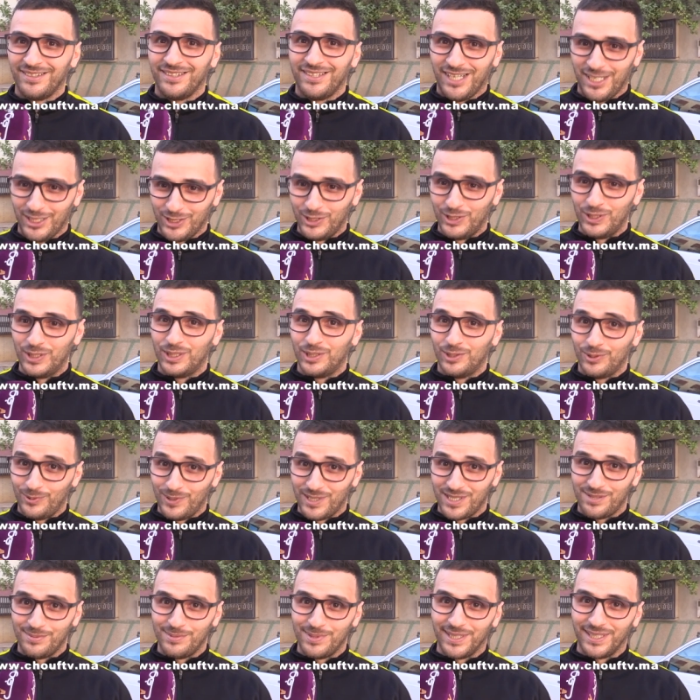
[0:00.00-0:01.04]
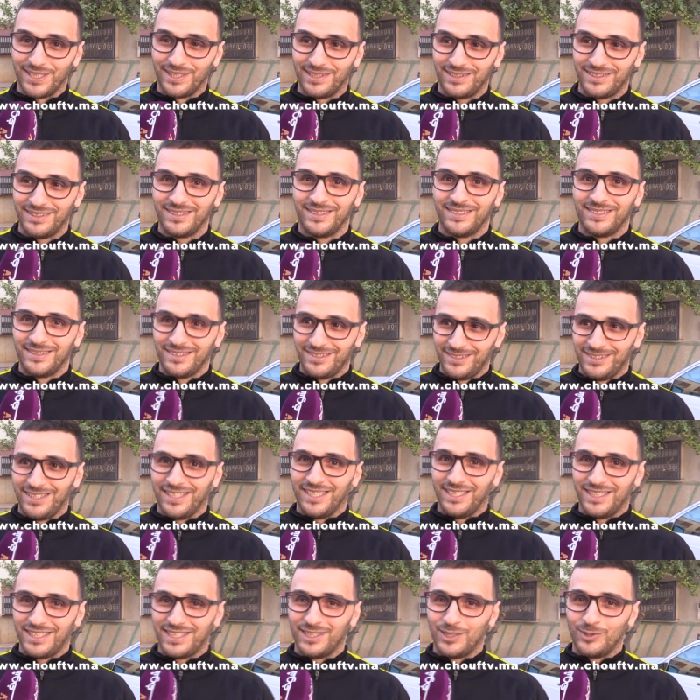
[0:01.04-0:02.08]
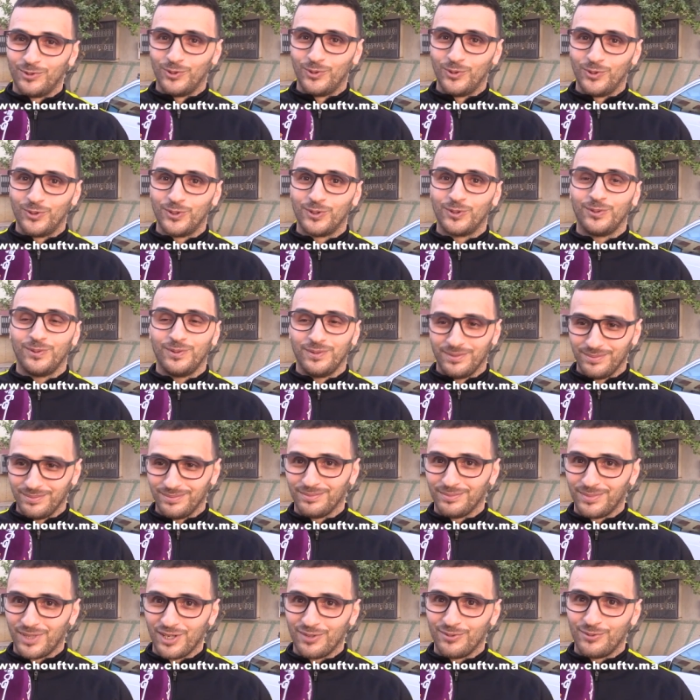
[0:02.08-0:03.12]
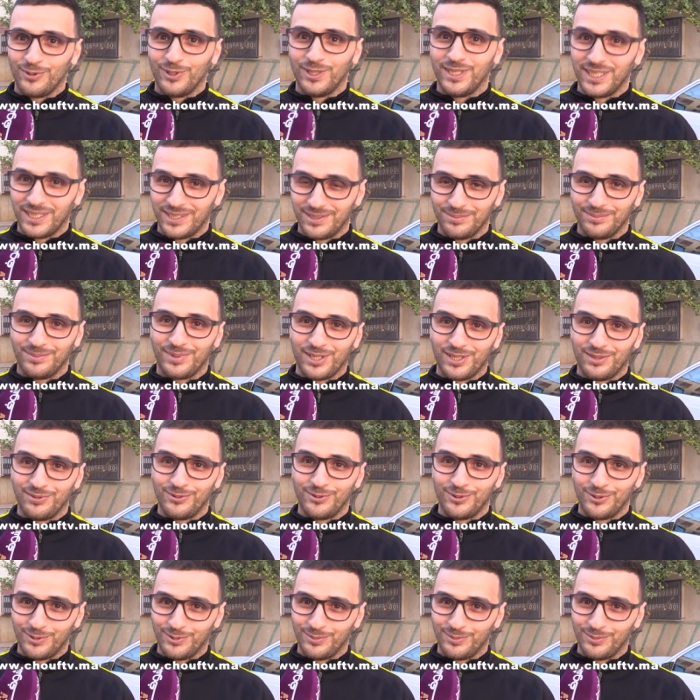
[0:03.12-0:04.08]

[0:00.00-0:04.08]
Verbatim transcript: حد ولاد زباير يعني كنقول له برافو عليك برافو